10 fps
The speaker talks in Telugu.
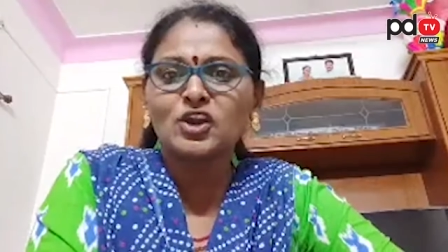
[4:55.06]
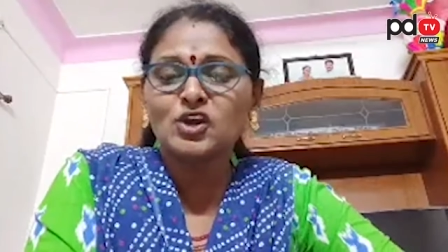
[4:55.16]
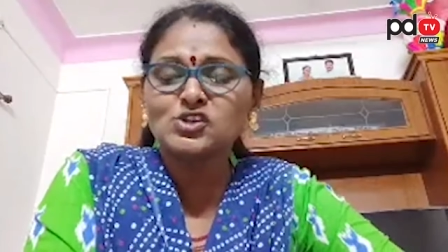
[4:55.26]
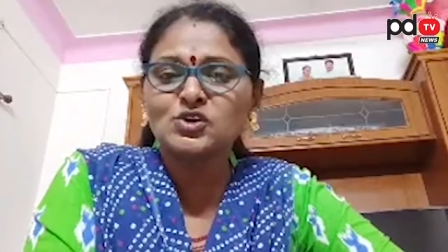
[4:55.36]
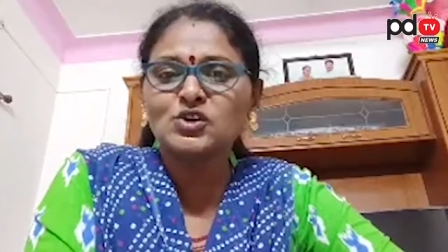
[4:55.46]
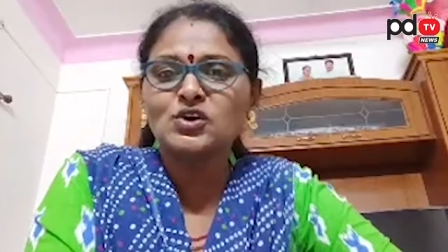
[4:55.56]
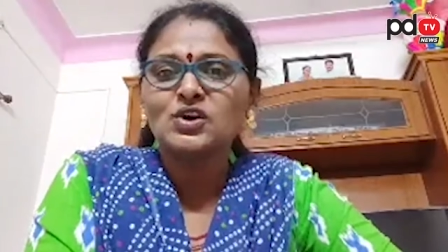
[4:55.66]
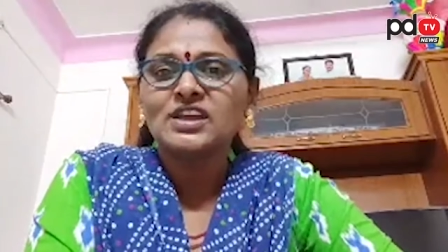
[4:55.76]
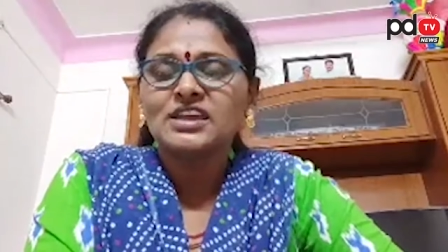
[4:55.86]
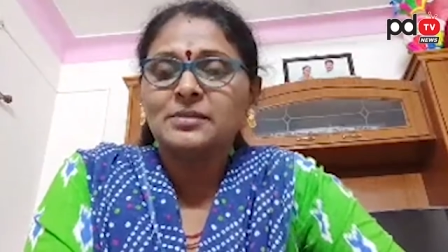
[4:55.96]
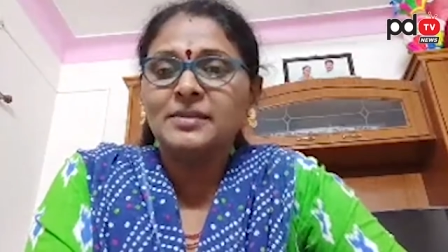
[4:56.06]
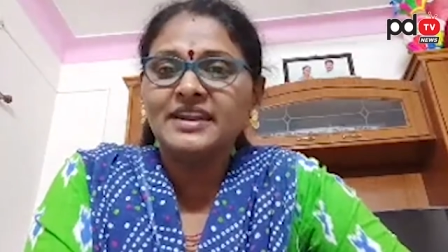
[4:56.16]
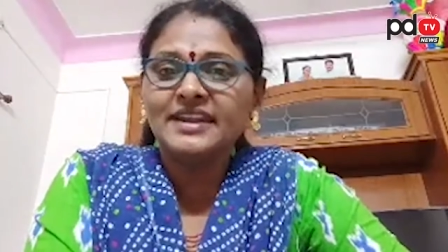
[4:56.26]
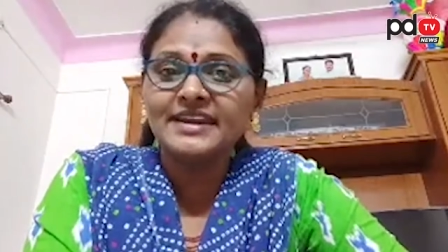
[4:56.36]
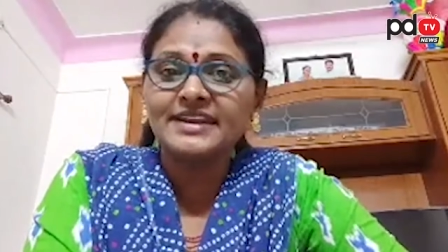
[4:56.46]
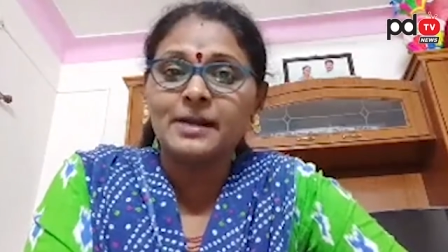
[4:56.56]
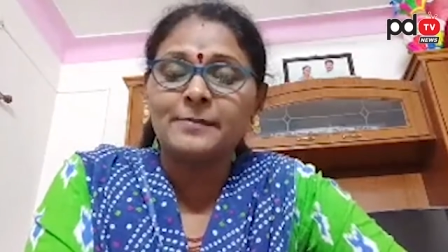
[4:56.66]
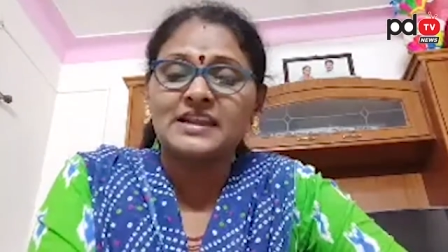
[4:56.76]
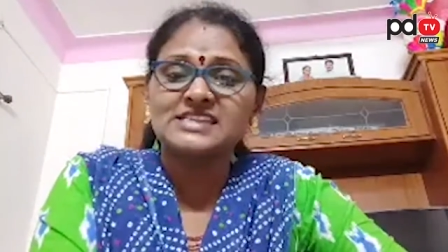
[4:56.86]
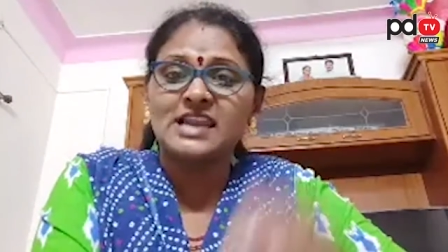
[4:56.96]
ఈరోజు ఇమీడియట్గా
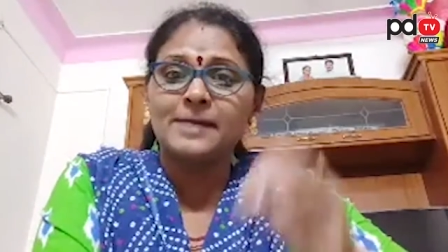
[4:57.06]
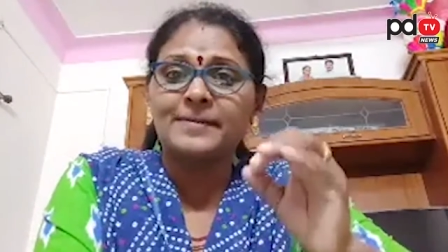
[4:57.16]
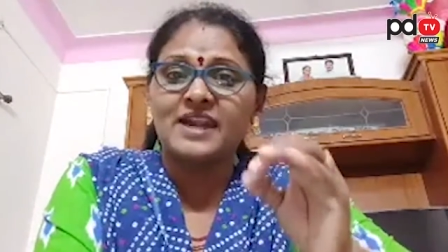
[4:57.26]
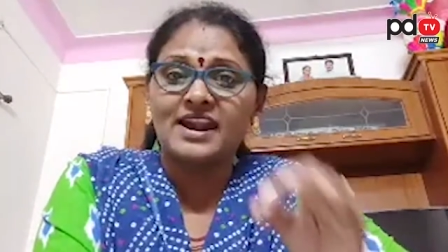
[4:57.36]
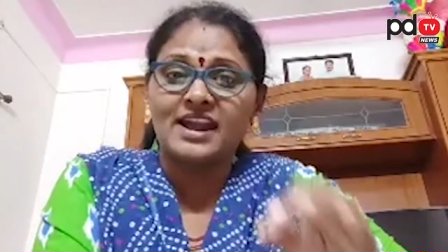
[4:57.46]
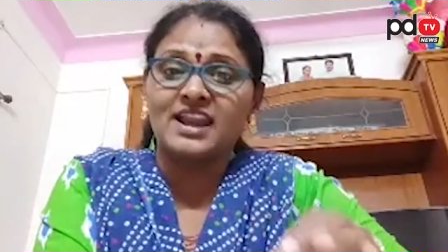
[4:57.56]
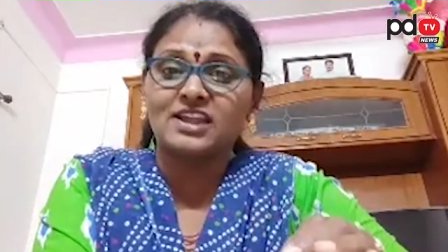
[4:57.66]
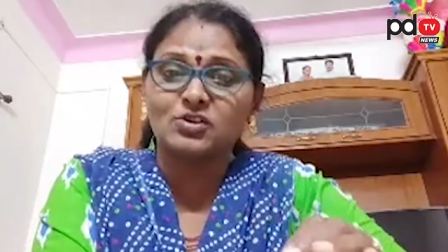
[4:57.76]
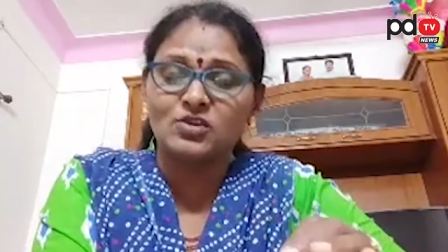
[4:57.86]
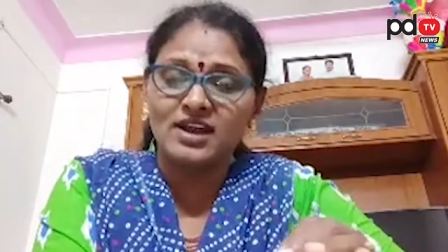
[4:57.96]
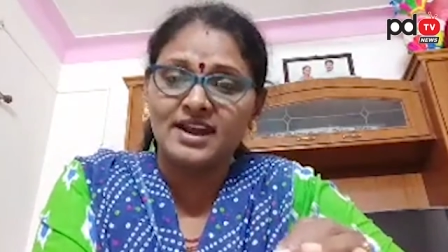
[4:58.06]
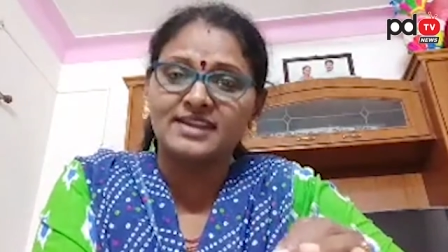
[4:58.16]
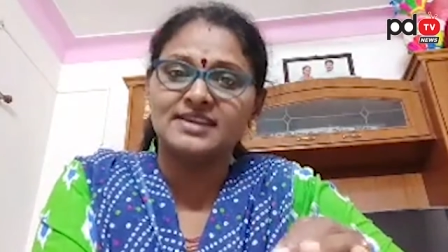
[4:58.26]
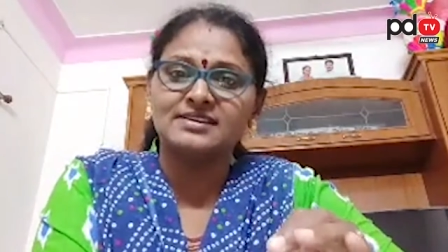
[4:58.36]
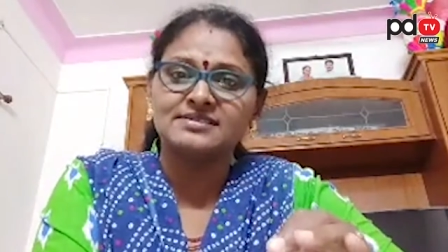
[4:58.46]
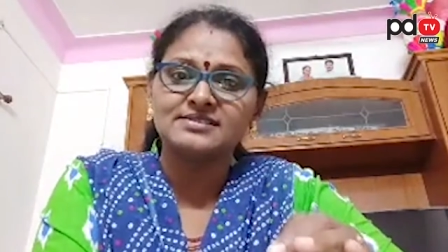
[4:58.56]
ప్రజల ప్రాణాలతో కానీ